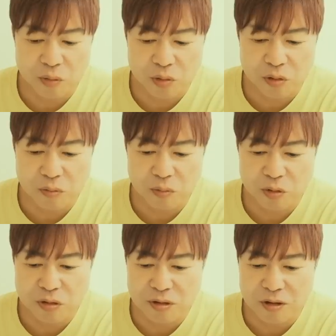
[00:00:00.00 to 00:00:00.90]
もうさ
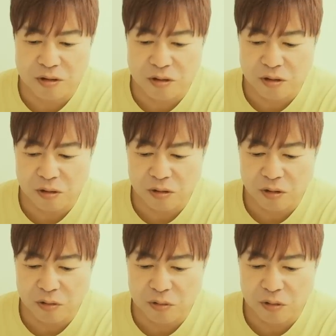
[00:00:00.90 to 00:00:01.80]
もう CG かっ
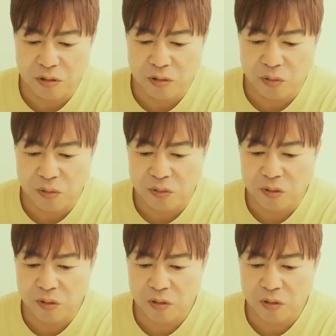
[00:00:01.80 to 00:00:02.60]
ていうぐらいの